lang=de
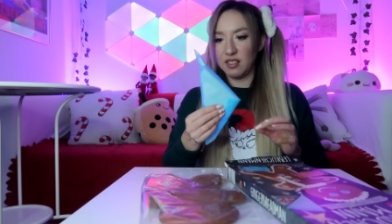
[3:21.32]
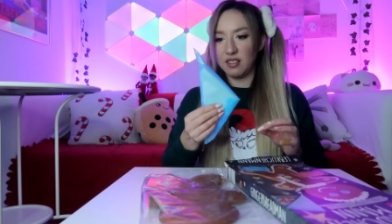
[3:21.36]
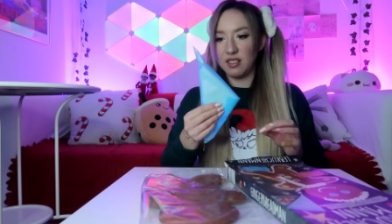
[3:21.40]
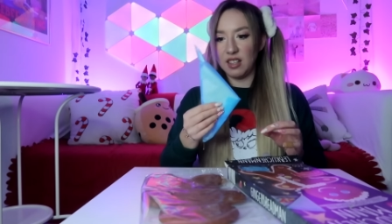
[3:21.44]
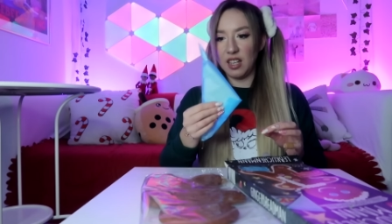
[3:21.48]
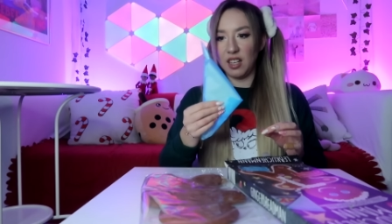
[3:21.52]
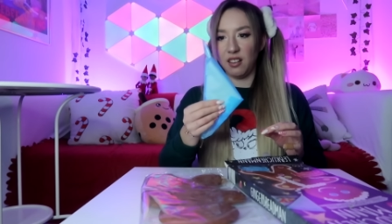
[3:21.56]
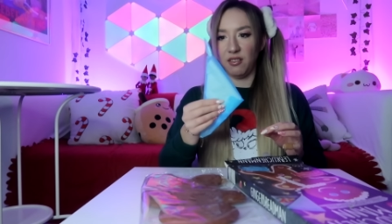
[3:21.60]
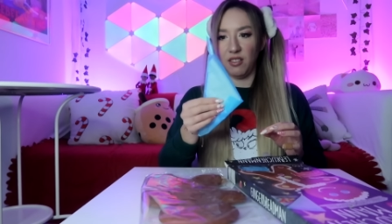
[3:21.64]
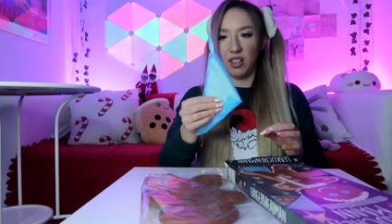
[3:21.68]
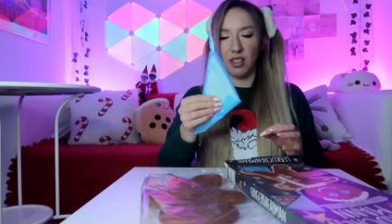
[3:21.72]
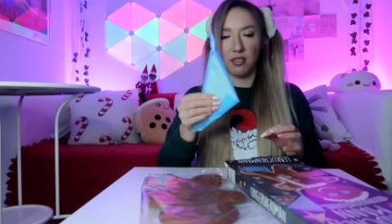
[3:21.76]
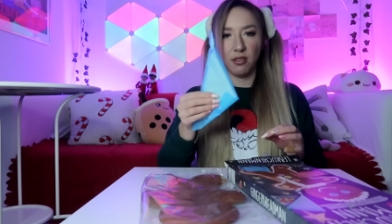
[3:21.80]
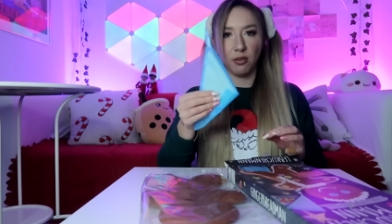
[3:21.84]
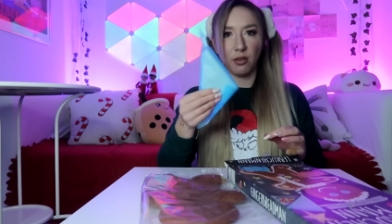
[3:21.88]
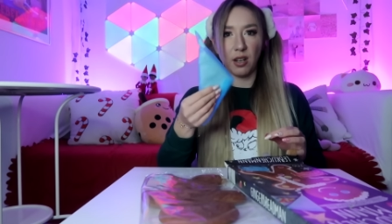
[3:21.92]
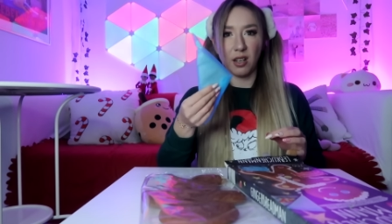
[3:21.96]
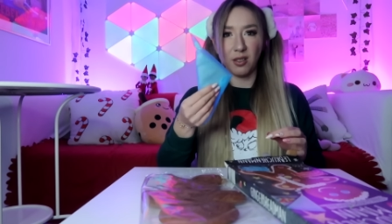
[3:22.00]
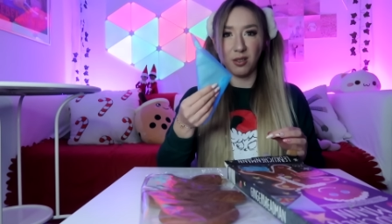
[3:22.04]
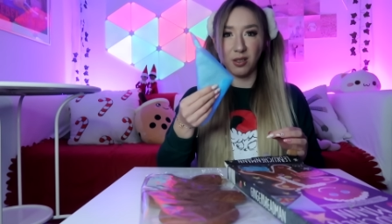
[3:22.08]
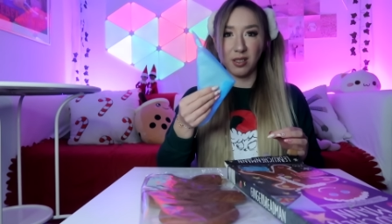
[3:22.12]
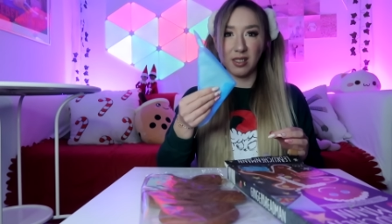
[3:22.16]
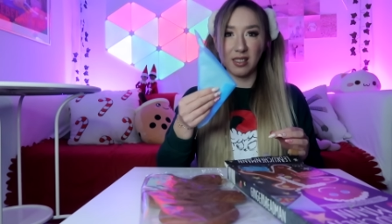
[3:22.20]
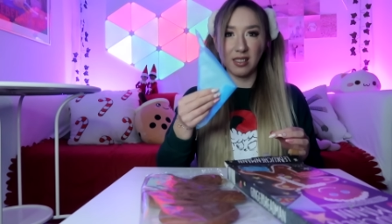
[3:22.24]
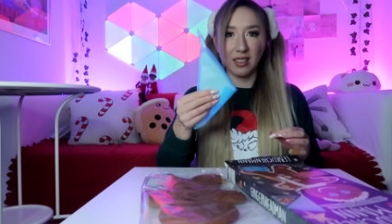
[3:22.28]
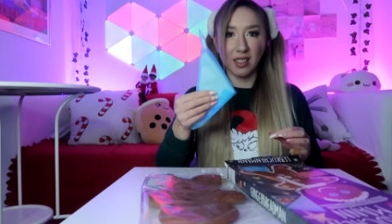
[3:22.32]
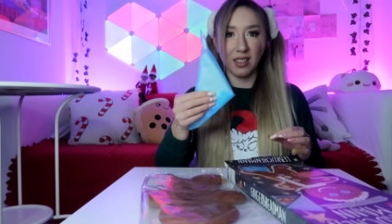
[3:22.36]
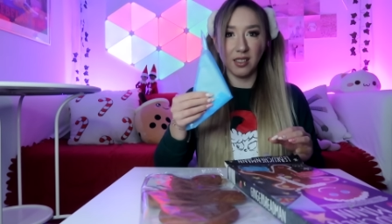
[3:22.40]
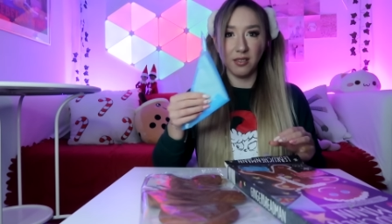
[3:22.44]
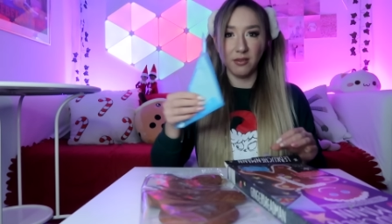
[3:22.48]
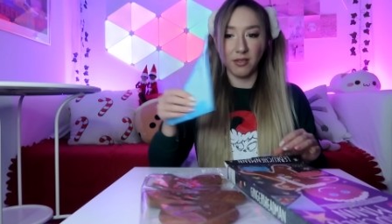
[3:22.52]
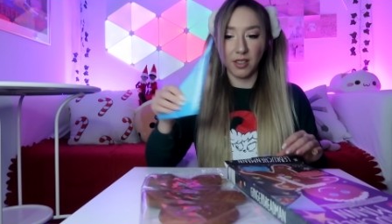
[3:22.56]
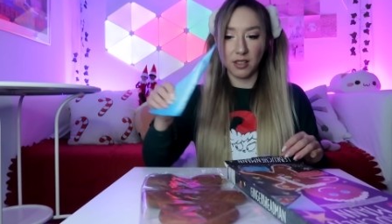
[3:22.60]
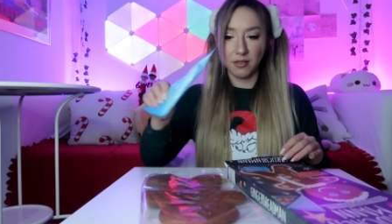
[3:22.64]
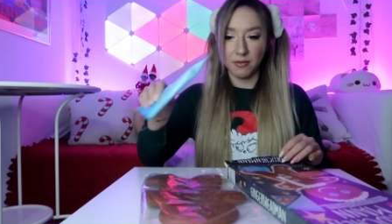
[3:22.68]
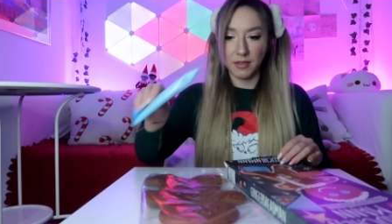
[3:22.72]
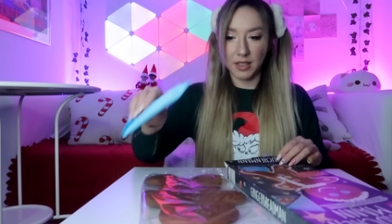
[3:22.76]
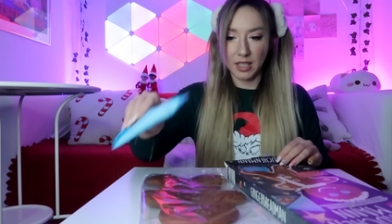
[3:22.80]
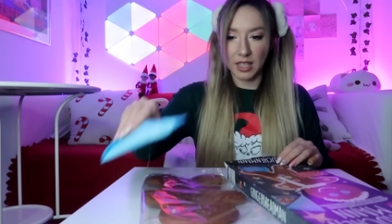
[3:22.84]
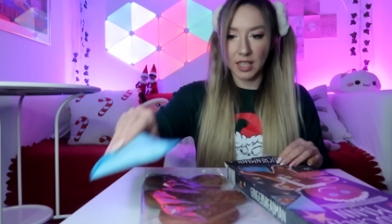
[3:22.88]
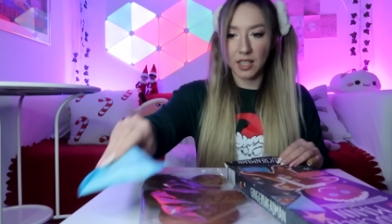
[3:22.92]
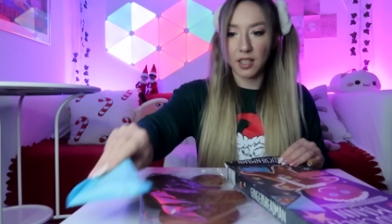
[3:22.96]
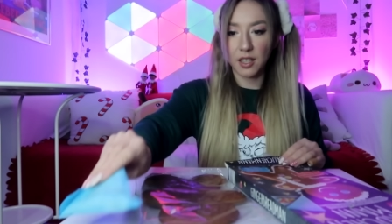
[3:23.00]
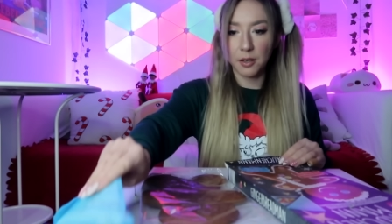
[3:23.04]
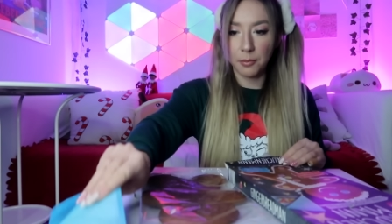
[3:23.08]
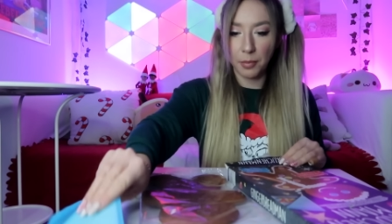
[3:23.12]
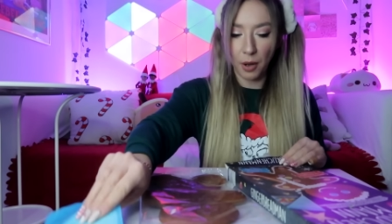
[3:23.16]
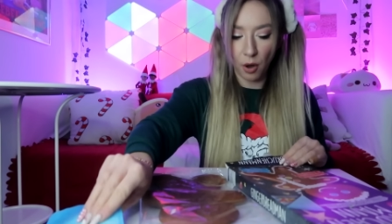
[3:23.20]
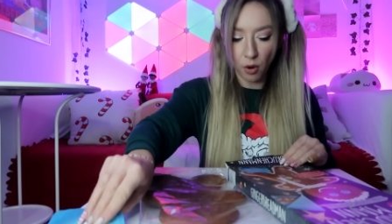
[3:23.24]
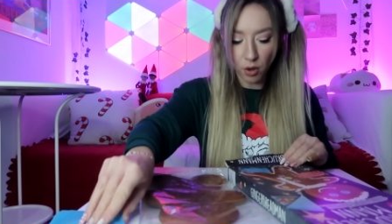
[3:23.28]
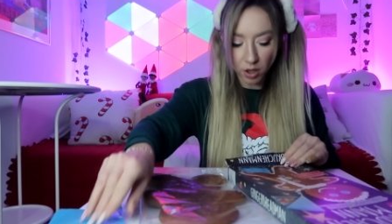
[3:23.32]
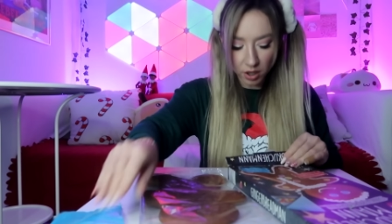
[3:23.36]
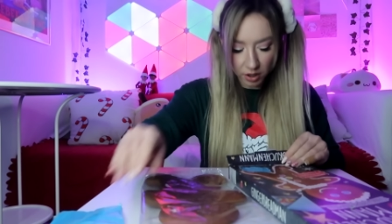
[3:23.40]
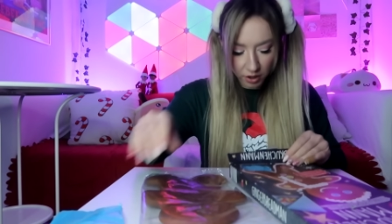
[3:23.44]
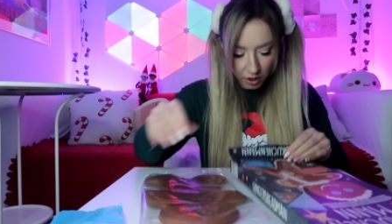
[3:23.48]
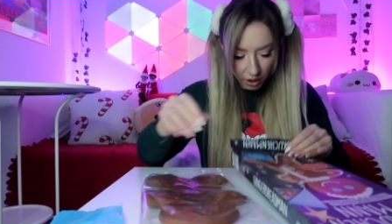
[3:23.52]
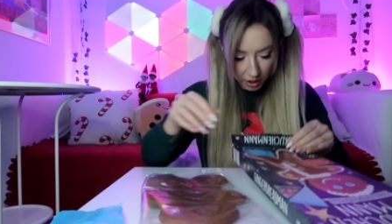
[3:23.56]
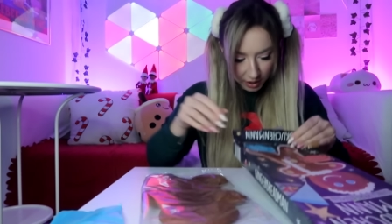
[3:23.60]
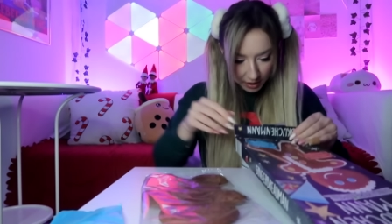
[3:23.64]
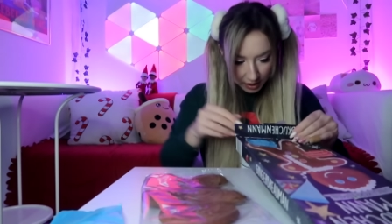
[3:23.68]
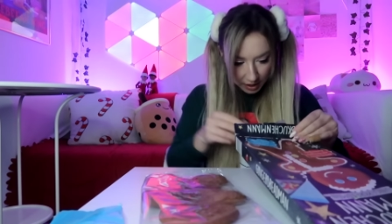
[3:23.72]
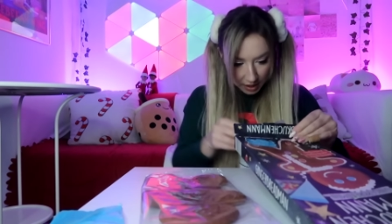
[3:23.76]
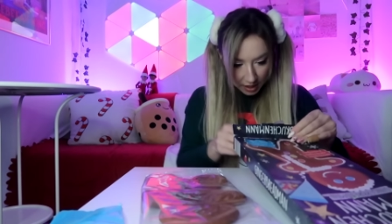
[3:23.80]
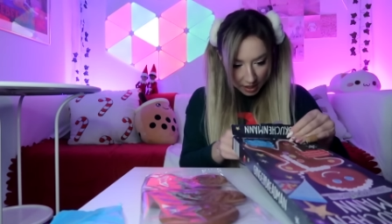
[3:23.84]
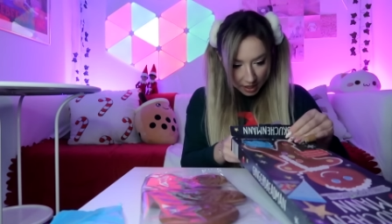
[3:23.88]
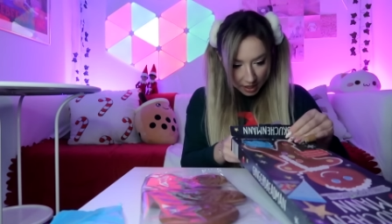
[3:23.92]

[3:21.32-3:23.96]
ist irgendwie Zuckerguss drin, was wir nicht gebrauchen können.